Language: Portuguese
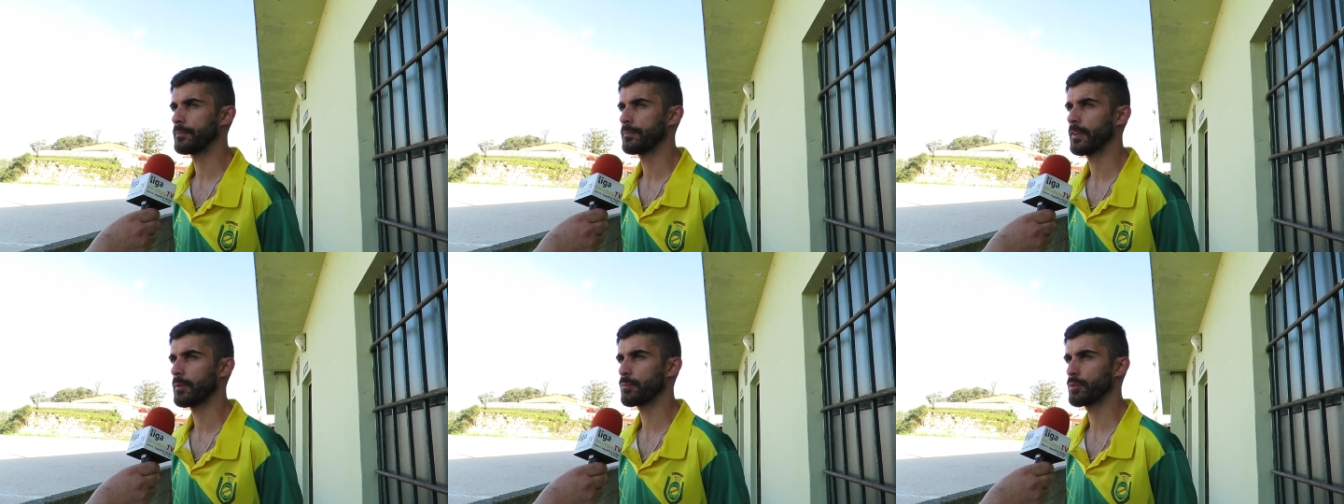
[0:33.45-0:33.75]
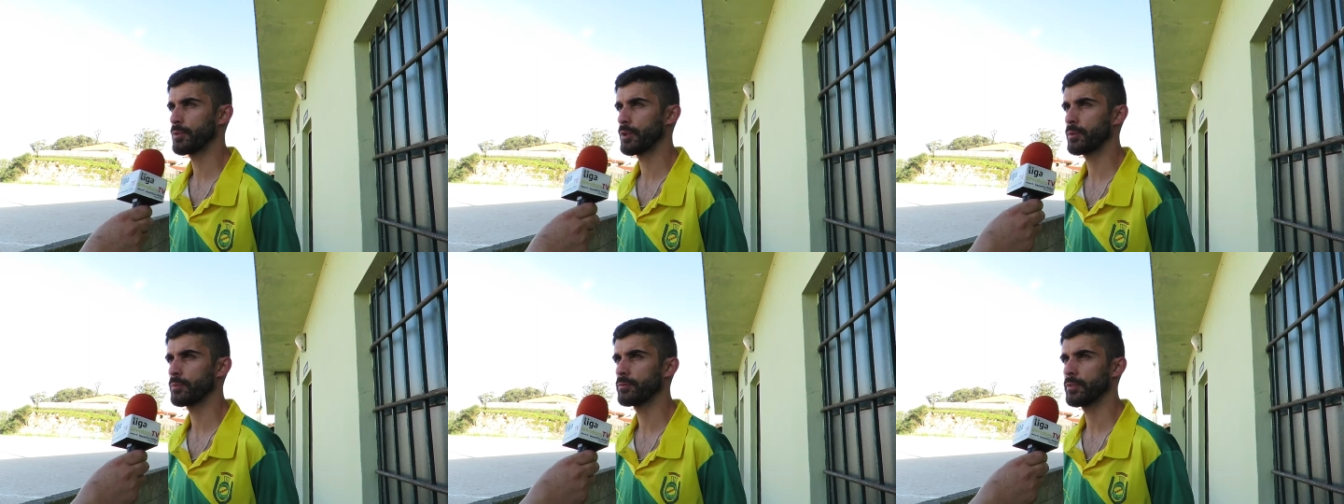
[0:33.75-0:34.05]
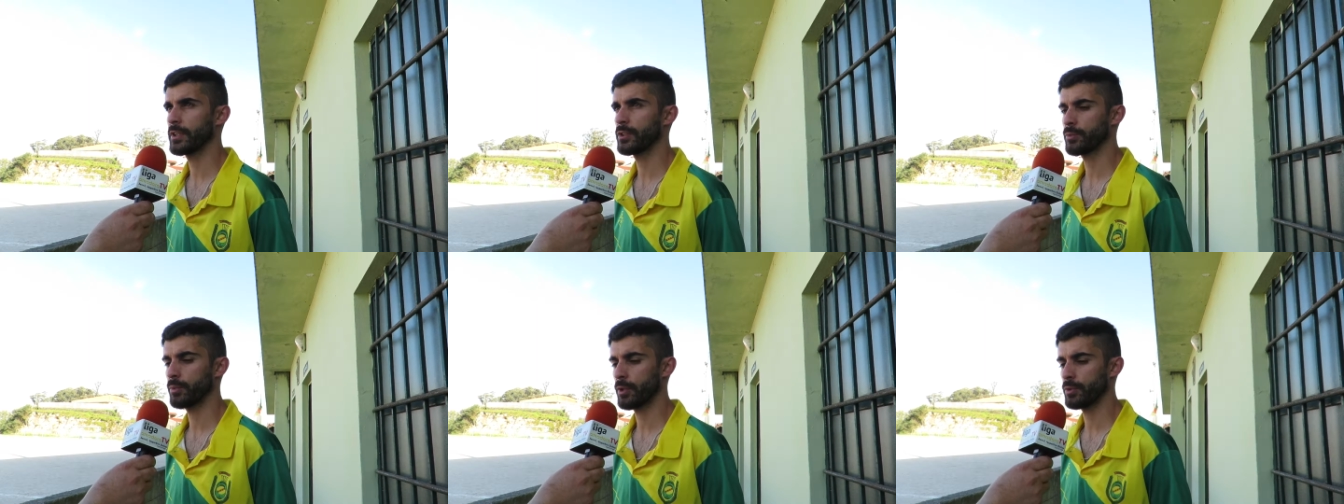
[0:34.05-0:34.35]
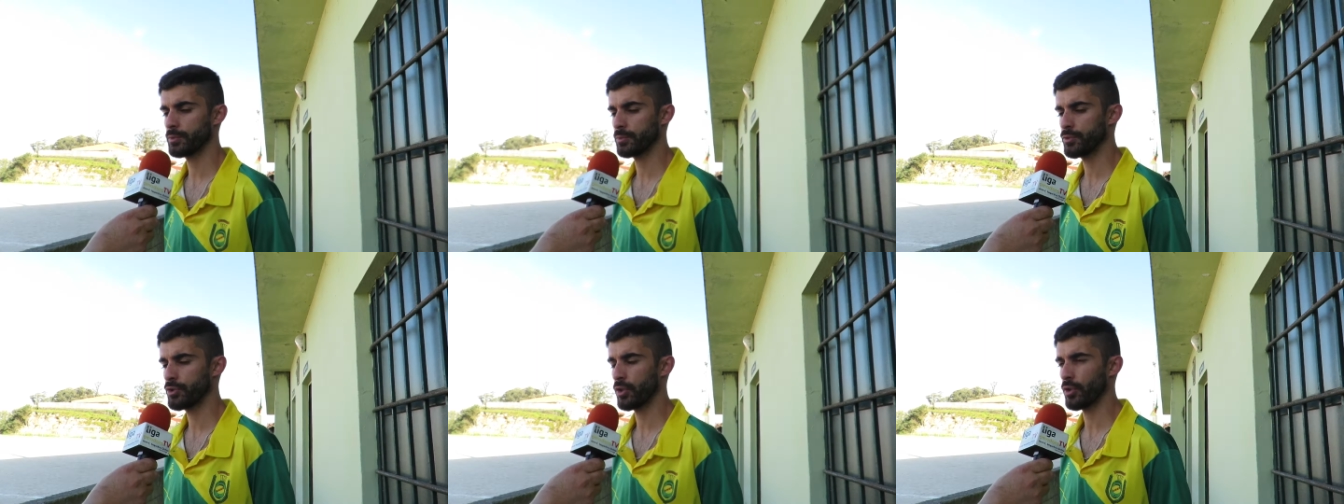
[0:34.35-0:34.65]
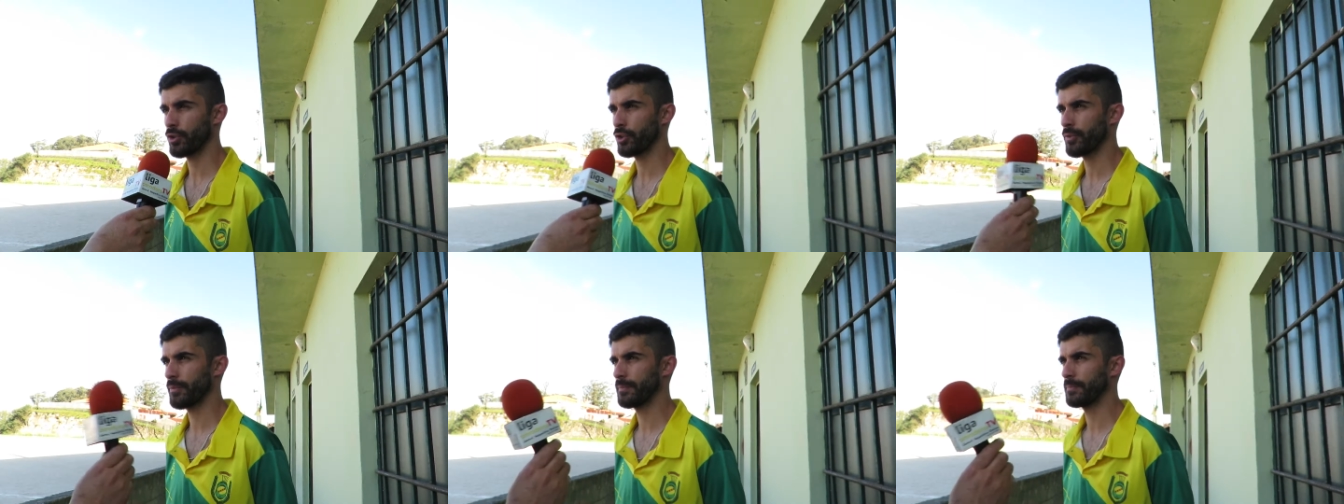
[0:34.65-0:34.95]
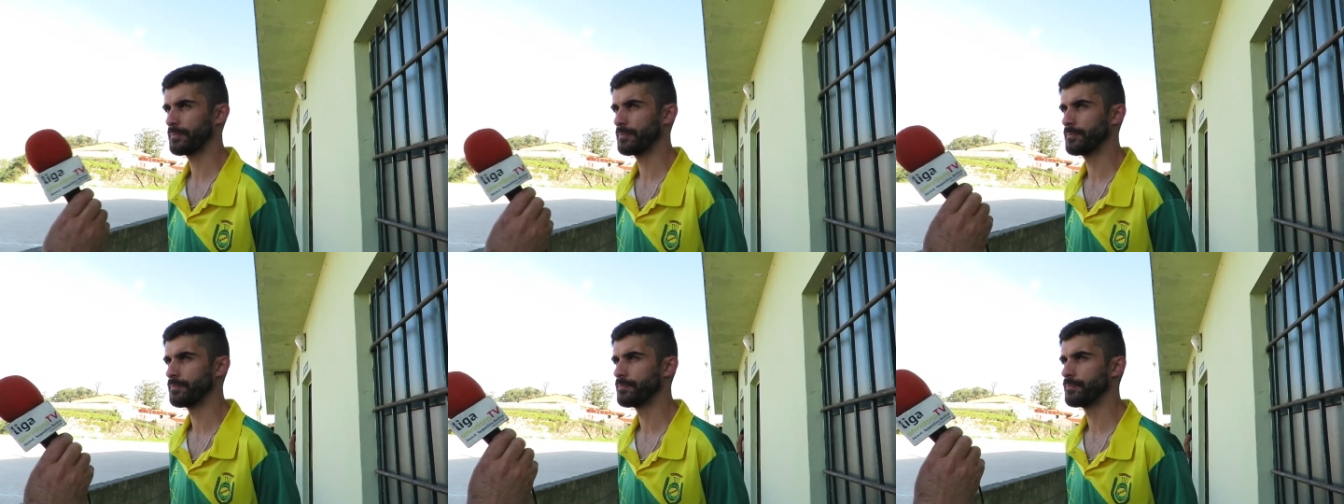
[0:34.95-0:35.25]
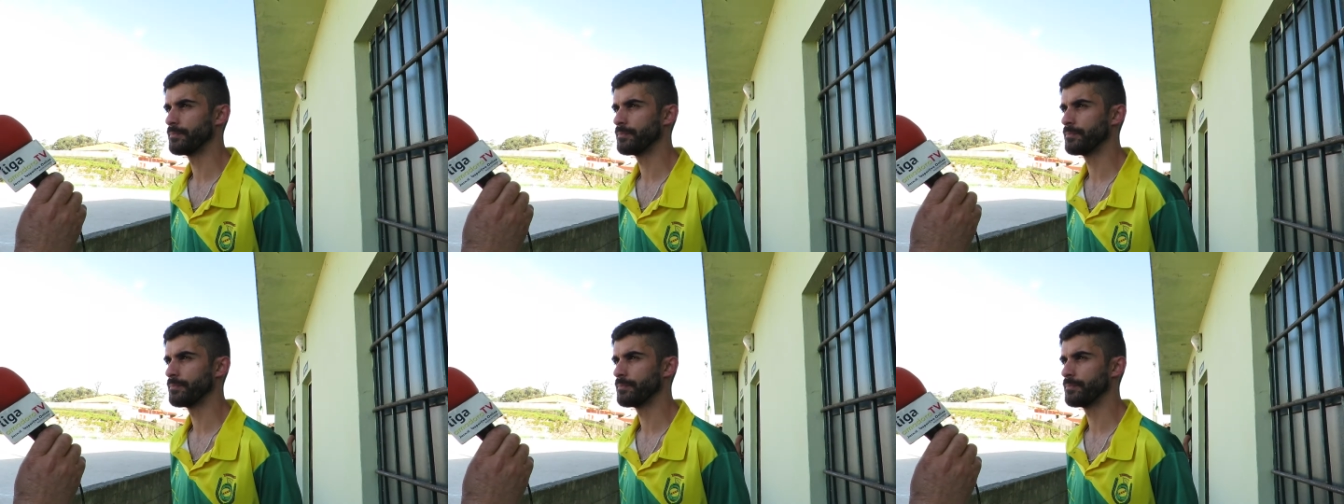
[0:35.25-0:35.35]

Vamos ver como vai nos próximos jogos. é estar o